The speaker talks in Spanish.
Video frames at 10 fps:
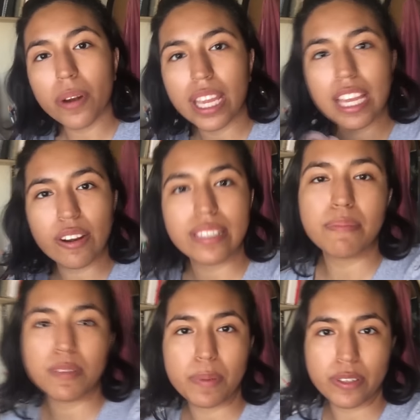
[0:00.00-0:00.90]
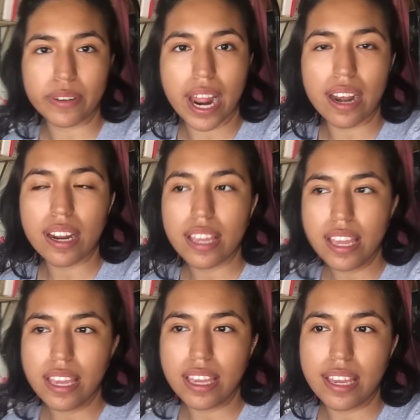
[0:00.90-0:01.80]
porque quiero que sea más personal
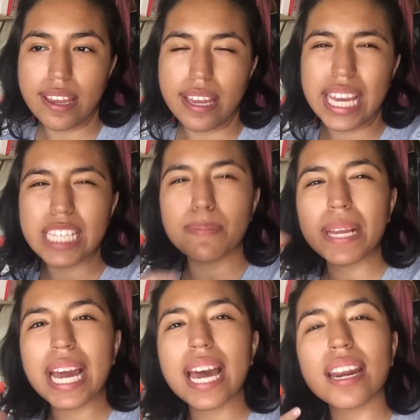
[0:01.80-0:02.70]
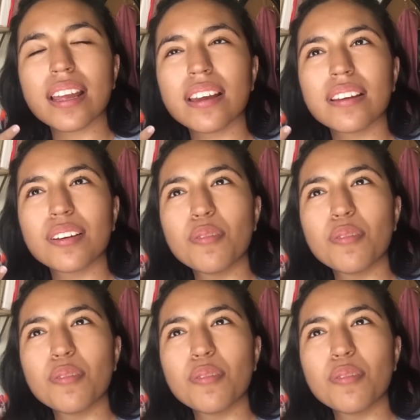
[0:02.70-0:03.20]
y explicar